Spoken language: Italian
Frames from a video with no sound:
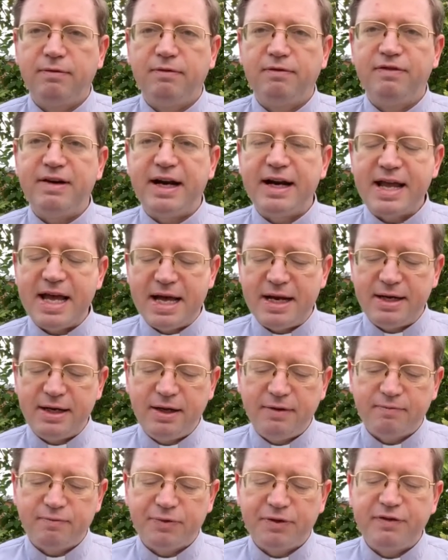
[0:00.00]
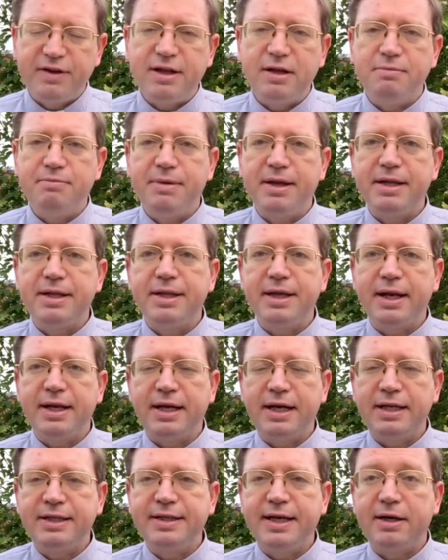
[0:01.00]
vari anni finalmente
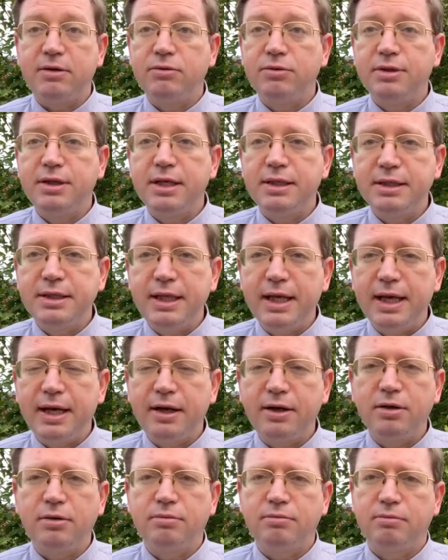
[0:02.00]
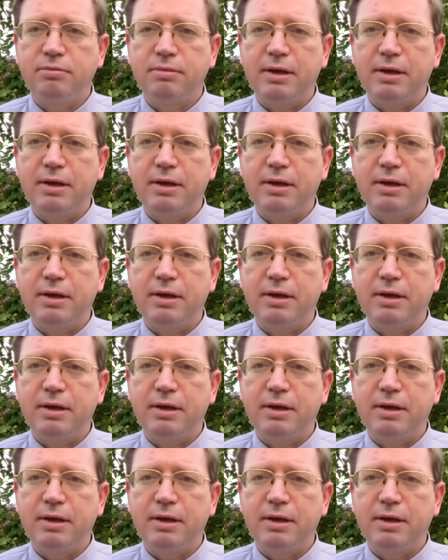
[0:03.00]
realizzare un desiderio